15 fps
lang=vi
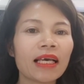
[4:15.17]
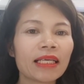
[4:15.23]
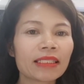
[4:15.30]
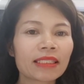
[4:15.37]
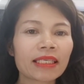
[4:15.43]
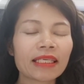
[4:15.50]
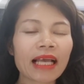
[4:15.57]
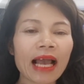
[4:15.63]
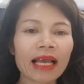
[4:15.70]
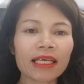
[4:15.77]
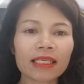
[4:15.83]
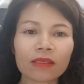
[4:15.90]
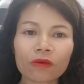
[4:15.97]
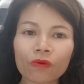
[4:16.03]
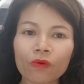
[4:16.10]
thì
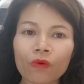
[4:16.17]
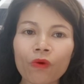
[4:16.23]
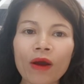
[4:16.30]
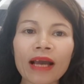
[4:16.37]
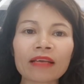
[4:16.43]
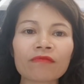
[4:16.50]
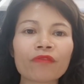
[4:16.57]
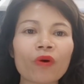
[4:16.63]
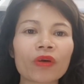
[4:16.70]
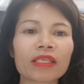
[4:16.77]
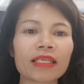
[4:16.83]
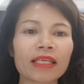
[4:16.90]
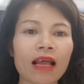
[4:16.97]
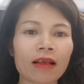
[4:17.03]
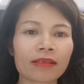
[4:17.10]
hãy khoan vội
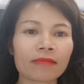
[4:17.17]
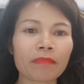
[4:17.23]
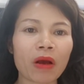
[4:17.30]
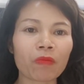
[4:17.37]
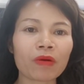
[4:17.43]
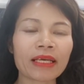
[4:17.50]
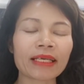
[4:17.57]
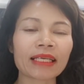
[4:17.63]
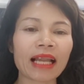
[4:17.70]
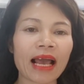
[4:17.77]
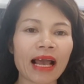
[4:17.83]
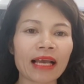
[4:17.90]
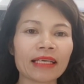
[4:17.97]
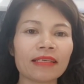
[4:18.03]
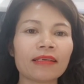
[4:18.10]
đi đánh bóng kính
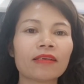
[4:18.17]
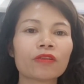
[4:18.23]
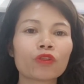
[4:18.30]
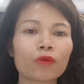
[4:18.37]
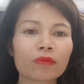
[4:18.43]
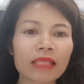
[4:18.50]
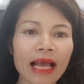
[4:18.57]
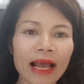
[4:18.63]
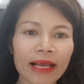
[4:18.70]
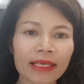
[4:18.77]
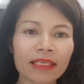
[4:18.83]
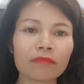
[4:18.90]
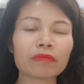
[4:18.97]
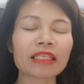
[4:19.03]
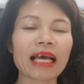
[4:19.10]
lái chúng ta hãy
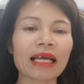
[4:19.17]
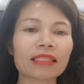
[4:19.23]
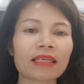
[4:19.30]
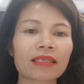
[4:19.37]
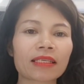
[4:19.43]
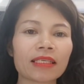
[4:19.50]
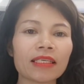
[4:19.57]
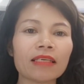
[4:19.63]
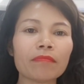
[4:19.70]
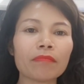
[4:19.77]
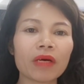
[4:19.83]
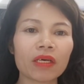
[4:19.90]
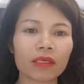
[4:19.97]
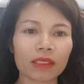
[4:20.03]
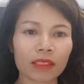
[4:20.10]
kiểm tra thật kỹ
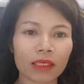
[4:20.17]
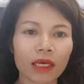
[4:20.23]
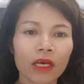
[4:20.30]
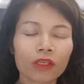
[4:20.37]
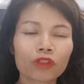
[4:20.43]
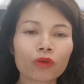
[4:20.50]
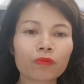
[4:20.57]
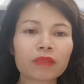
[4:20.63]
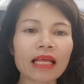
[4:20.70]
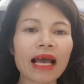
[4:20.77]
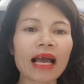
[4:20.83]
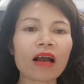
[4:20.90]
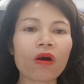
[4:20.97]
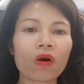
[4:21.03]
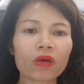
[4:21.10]
bởi chúng
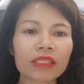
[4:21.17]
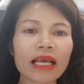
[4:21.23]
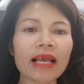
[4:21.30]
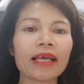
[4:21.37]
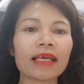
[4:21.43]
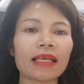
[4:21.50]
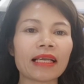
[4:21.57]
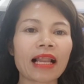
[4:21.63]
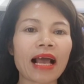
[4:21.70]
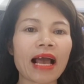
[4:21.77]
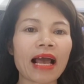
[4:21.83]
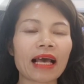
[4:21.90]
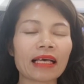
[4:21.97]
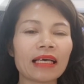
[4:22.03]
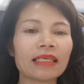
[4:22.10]
ta có thể
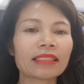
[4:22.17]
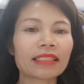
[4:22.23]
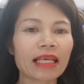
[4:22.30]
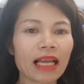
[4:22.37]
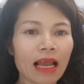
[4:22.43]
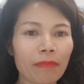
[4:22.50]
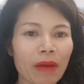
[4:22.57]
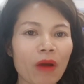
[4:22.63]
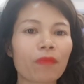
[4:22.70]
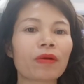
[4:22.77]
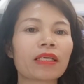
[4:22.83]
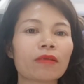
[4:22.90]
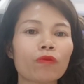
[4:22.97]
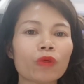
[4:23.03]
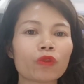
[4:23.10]
là sẽ làm hỏng
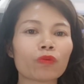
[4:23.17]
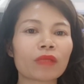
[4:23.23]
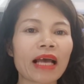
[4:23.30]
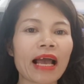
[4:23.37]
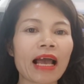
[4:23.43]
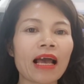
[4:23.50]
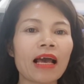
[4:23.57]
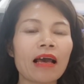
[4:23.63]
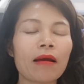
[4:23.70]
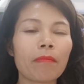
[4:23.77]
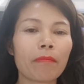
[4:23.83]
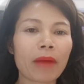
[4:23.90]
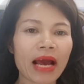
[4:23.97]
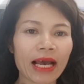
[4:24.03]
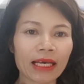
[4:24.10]
kính của chúng ta
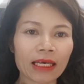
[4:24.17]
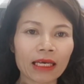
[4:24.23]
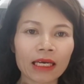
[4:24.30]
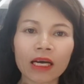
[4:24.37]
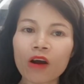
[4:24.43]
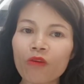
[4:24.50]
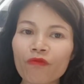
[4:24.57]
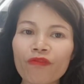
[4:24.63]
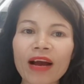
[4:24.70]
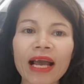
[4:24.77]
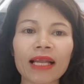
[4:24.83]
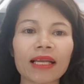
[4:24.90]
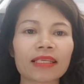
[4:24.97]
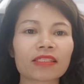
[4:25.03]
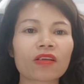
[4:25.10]
mà không
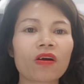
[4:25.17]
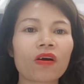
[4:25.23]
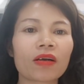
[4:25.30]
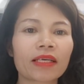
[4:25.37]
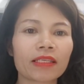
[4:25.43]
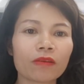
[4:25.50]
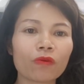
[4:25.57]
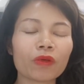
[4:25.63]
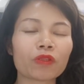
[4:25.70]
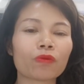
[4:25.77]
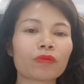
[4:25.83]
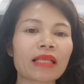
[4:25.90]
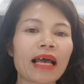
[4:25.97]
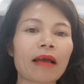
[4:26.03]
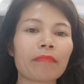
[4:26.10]
phải là do kính của chúng
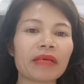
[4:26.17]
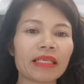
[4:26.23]
ta bị